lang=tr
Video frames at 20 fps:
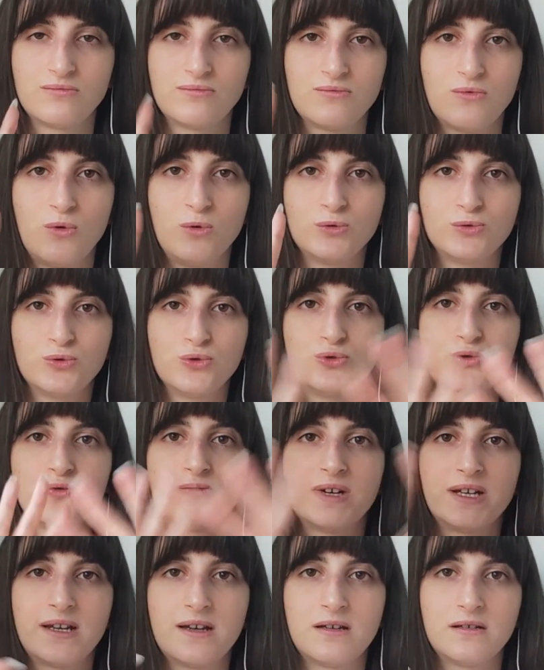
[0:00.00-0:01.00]
olduğu
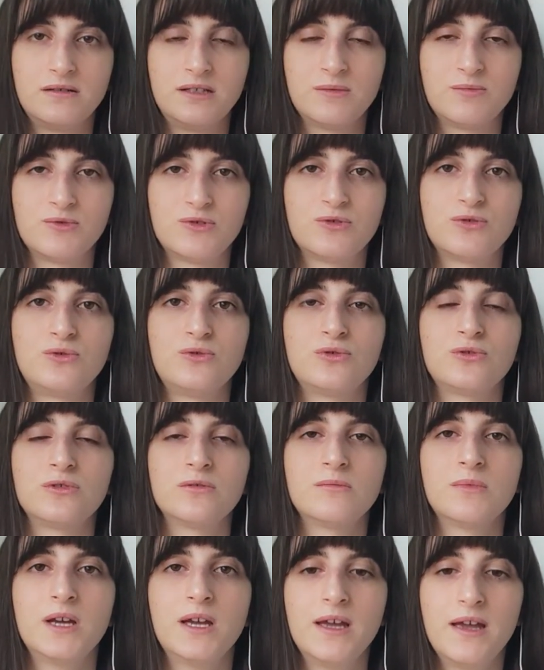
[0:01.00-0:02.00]
duvara
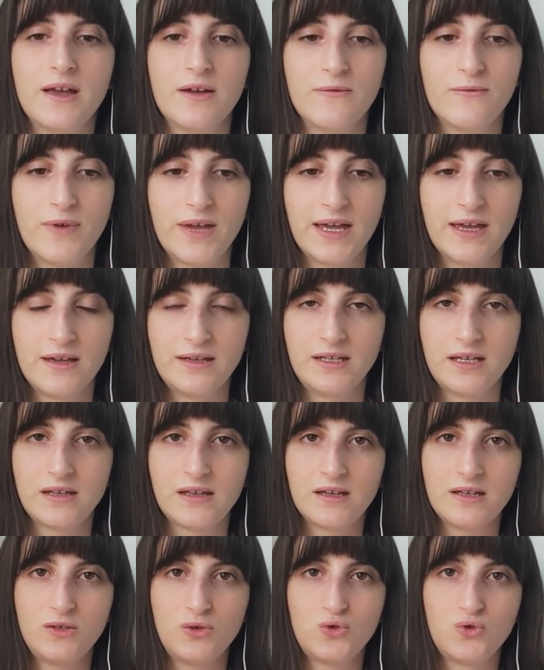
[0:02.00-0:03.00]
yapıştırıyorum ve ya
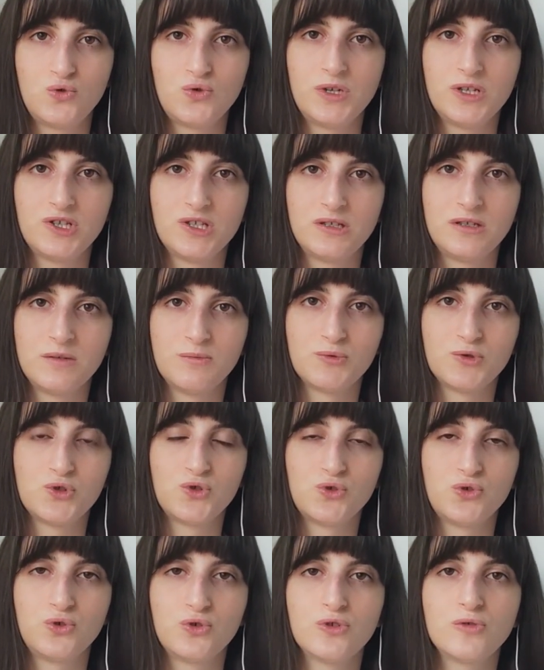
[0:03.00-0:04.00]
da üstüne
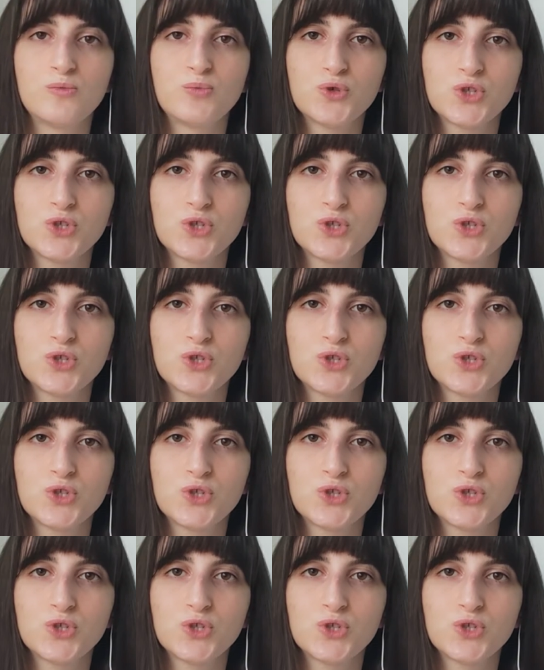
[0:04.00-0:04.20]
yapıştırıyorum.